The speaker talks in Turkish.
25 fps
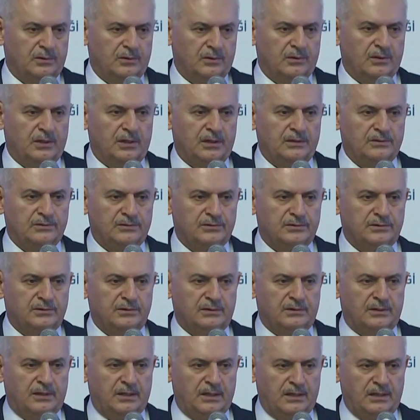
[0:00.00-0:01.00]

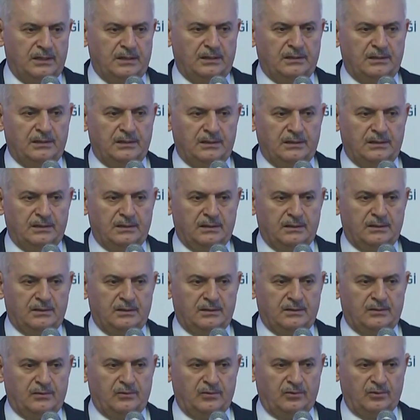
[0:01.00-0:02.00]
olağanüstü hal
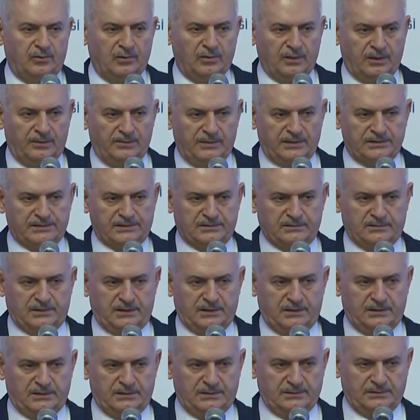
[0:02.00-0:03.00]
uygulaması
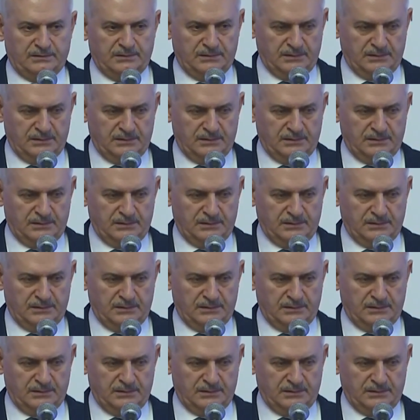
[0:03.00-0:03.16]
vardı.